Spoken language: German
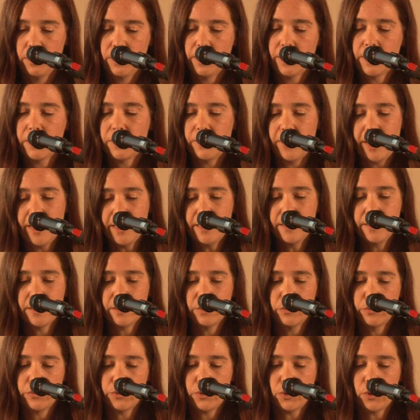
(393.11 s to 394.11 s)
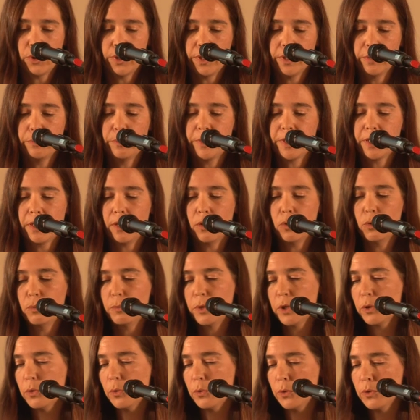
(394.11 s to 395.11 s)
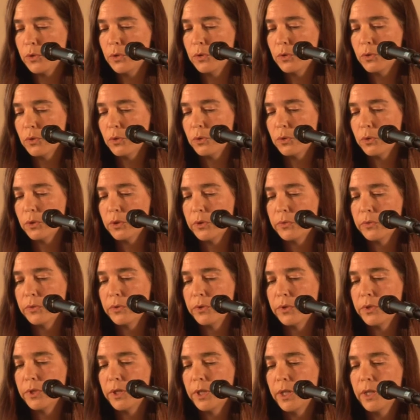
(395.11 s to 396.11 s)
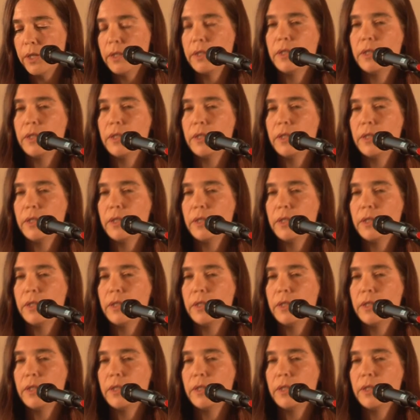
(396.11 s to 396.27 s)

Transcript: Des Weiteren freue ich mich auch begrüßen zu dürfen,